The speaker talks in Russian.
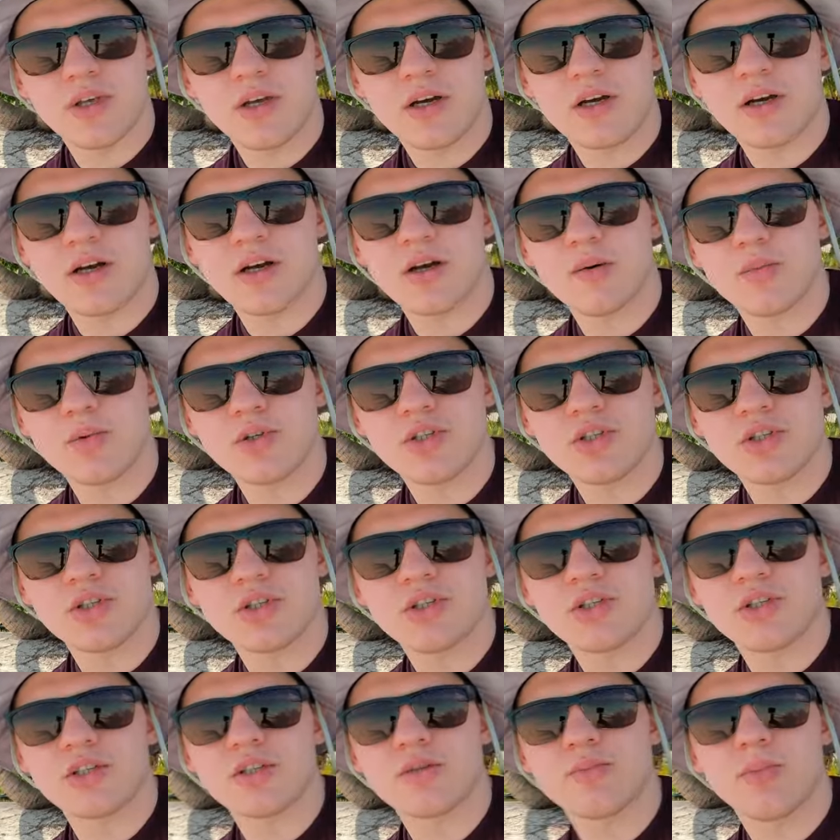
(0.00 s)
Я, как обычно,
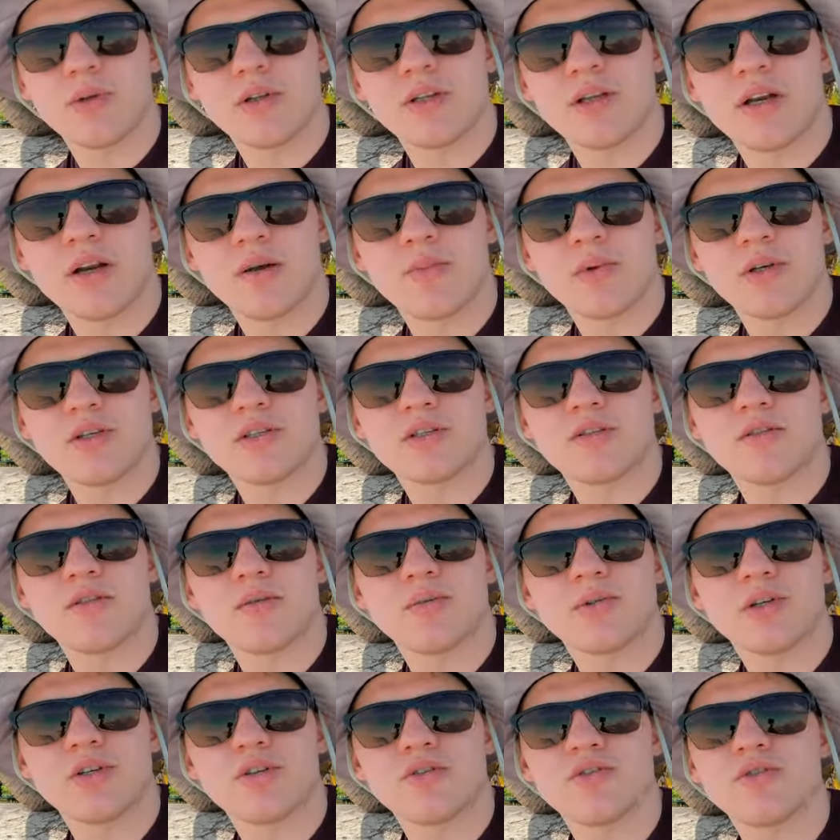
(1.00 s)
сейчас полтора месяца
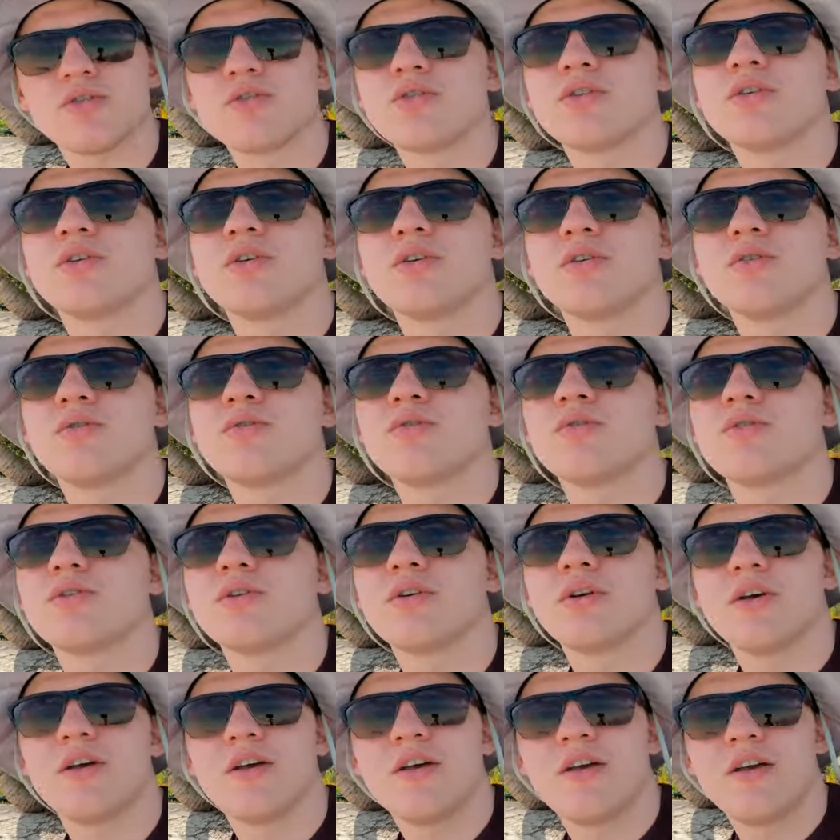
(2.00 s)
вообще ничего не делаю.
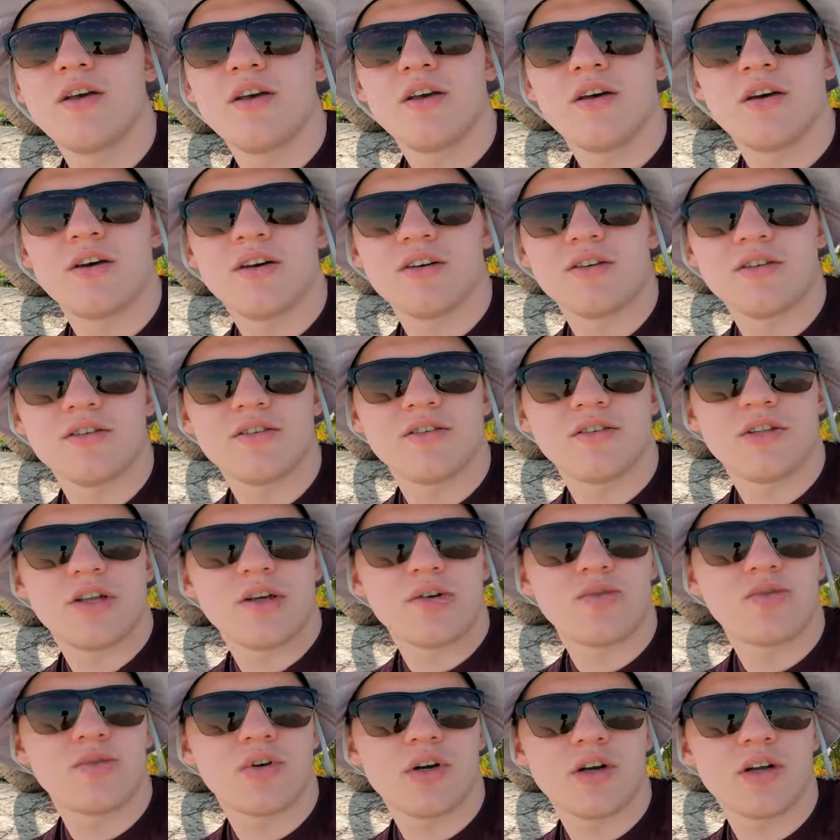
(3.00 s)
Э,
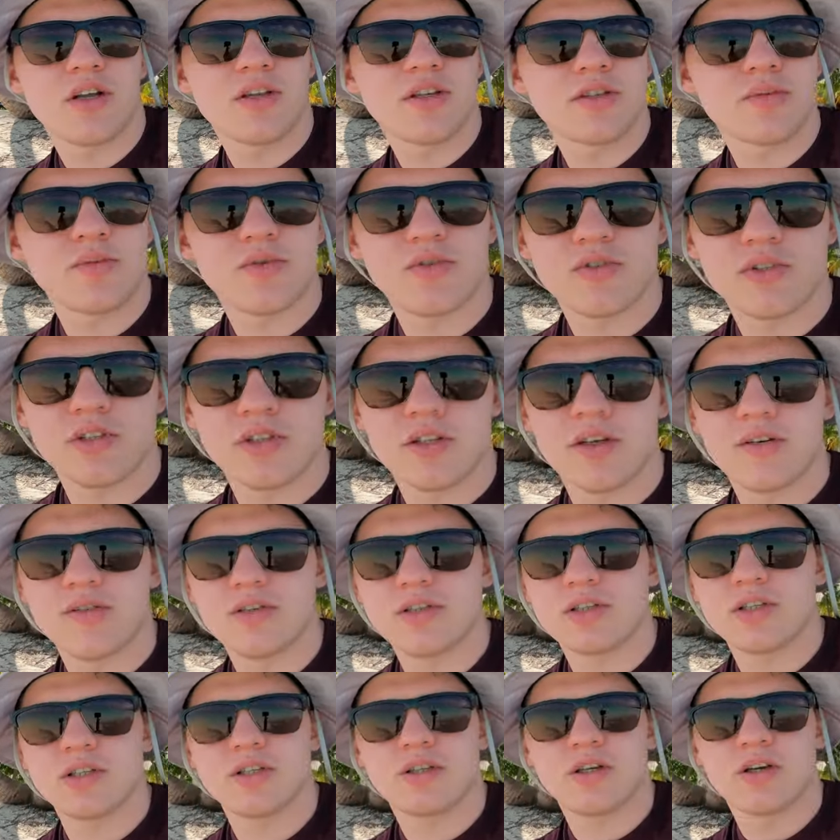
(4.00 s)
даю организму
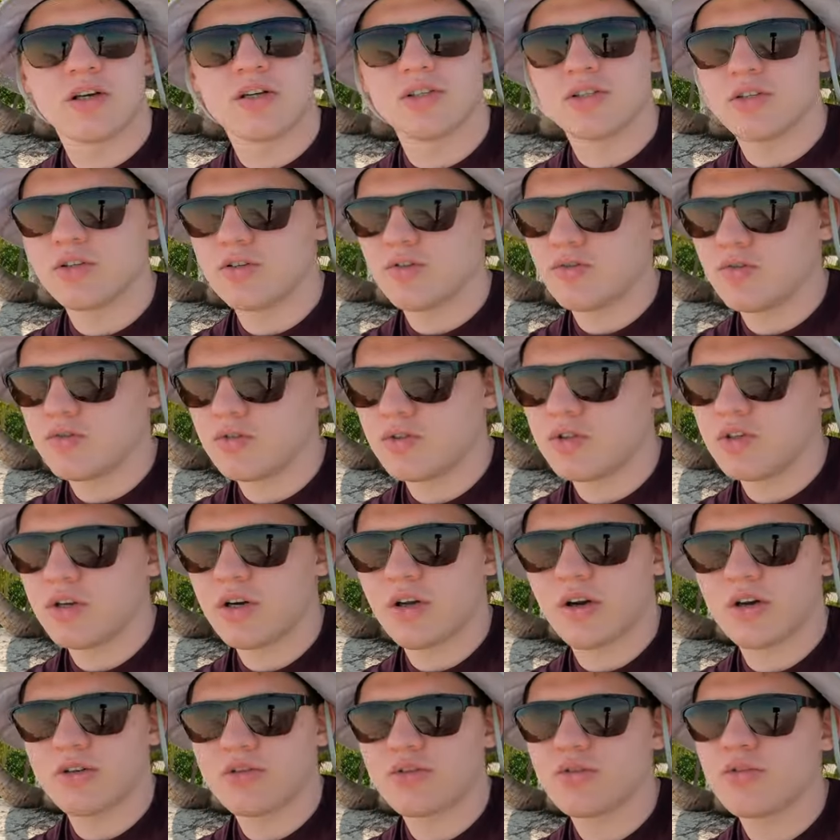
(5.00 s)
восстановиться. Это, конечно, не очень
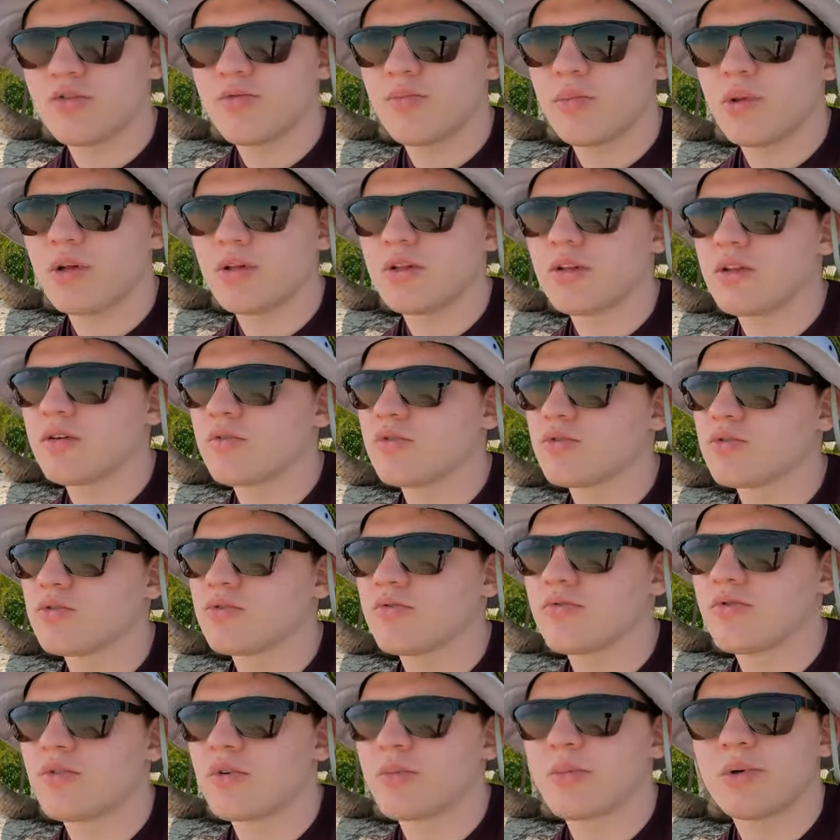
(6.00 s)
хорошо в плане того,
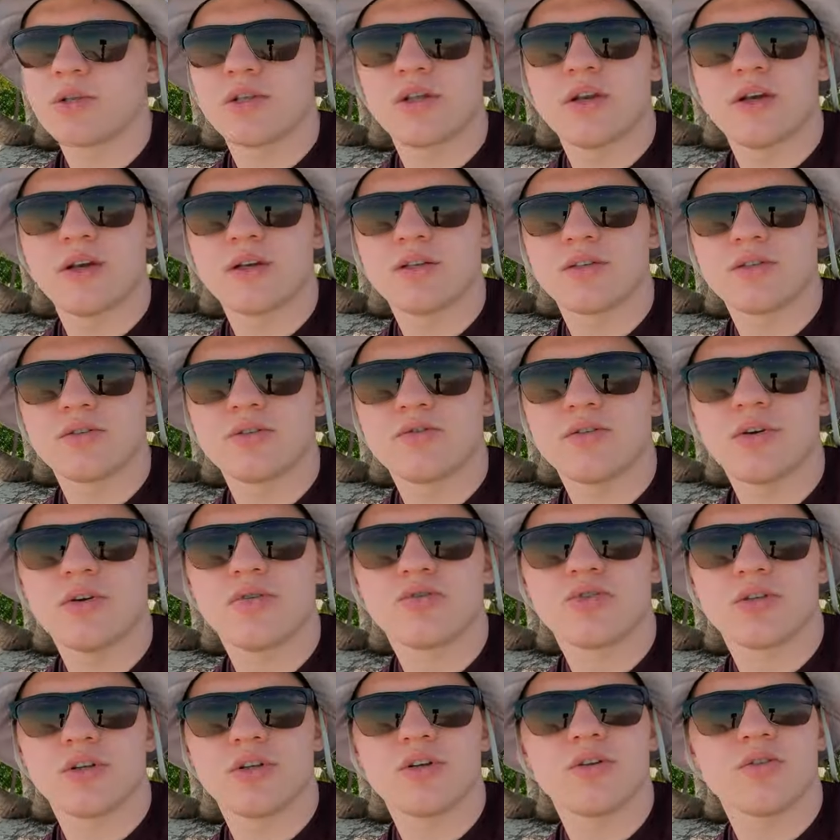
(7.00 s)
что форма теряется. Но я
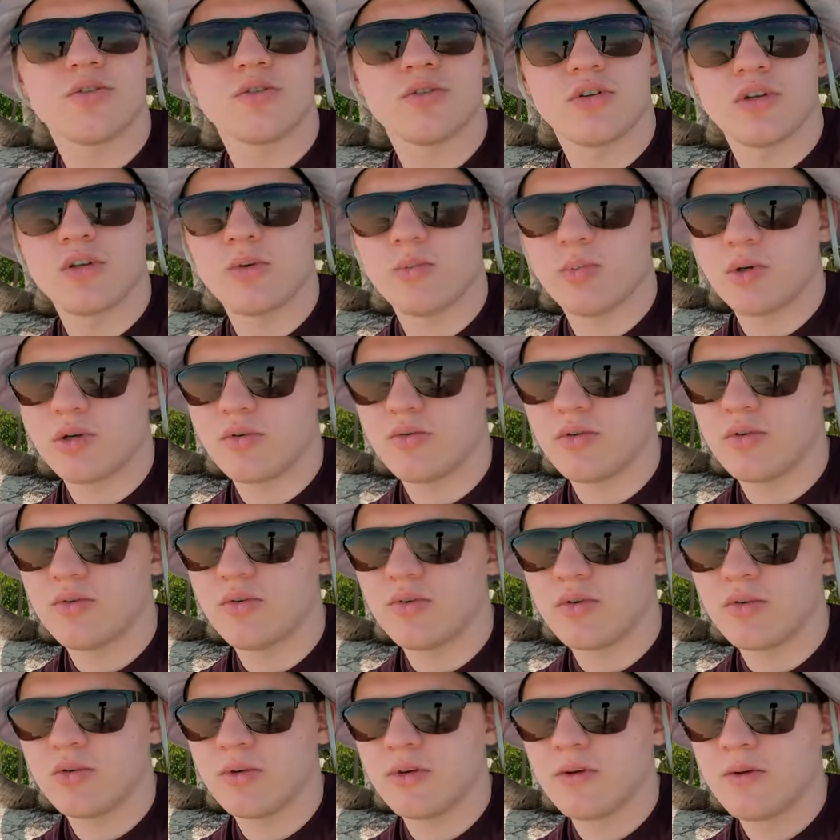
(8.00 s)
уже делаю это не первый
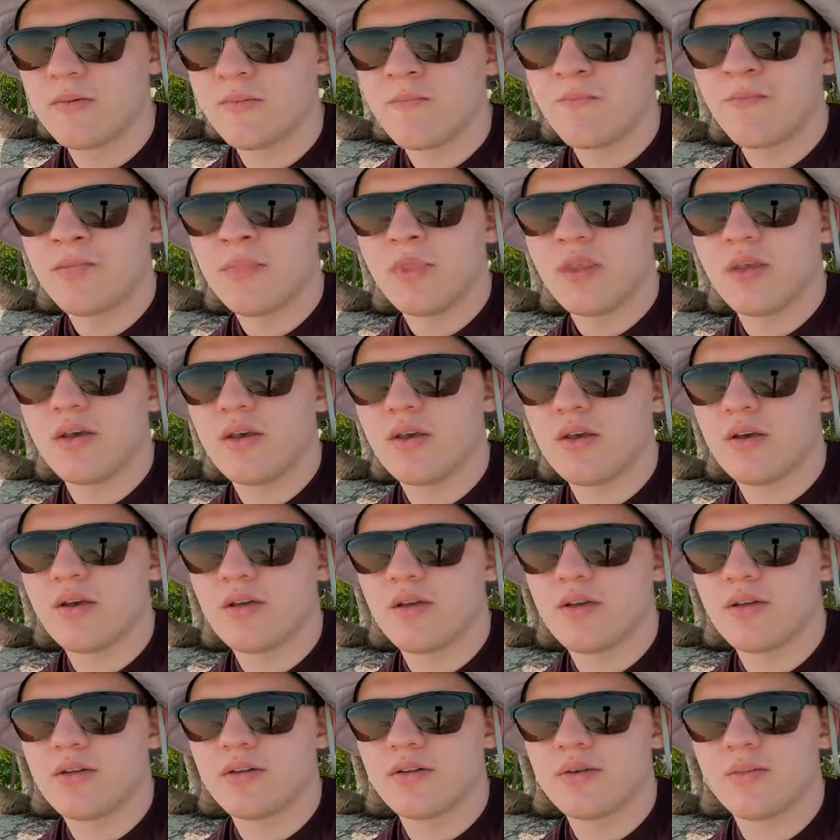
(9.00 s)
год,
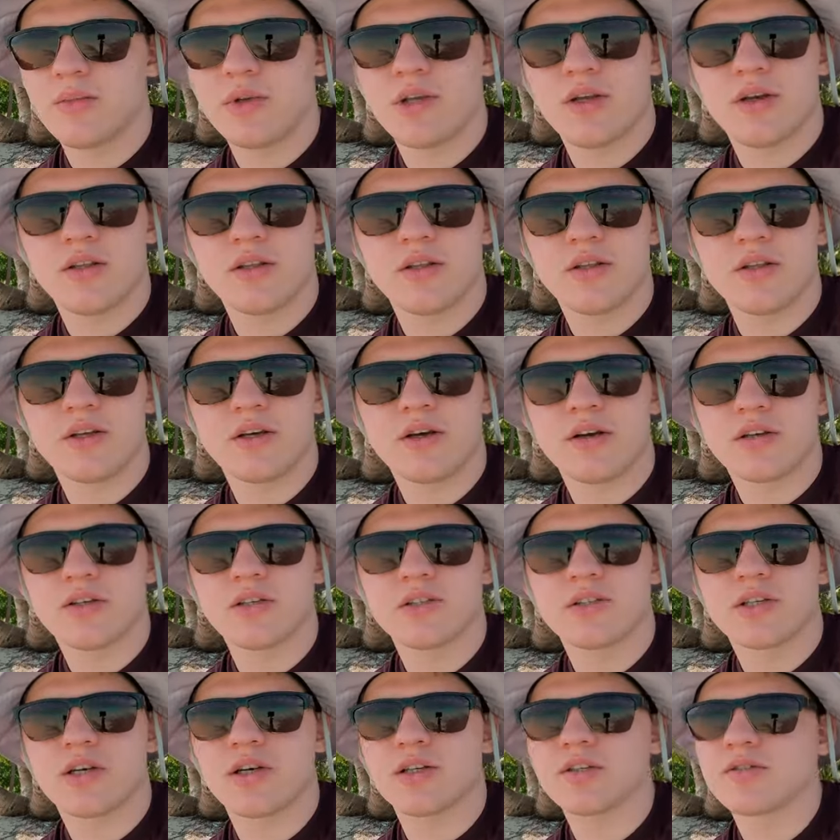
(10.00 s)
и на меня это никак
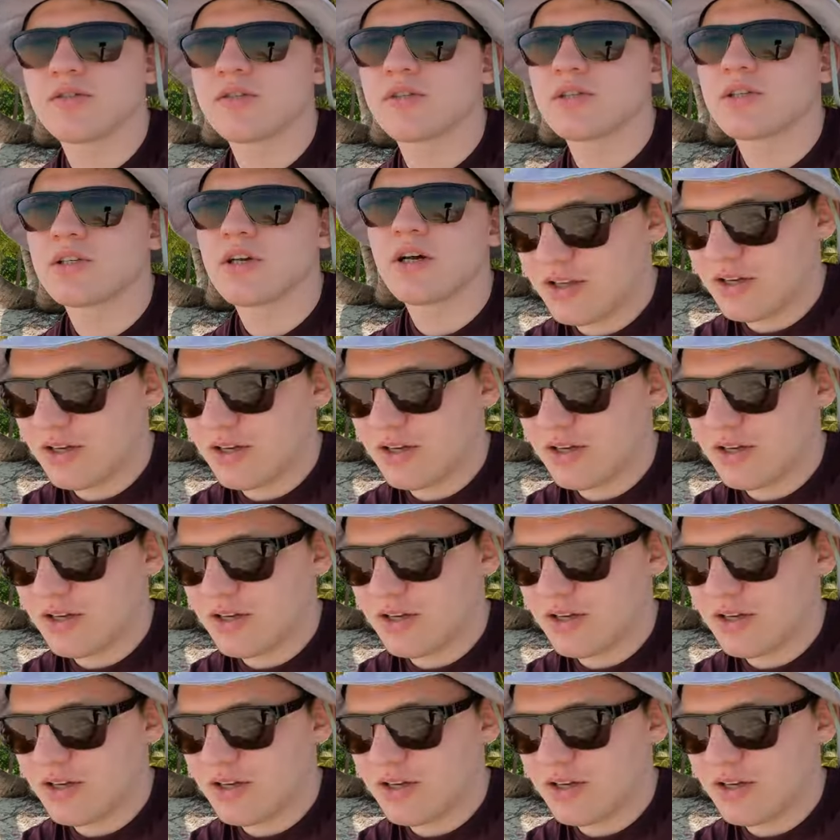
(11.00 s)
не сказывается.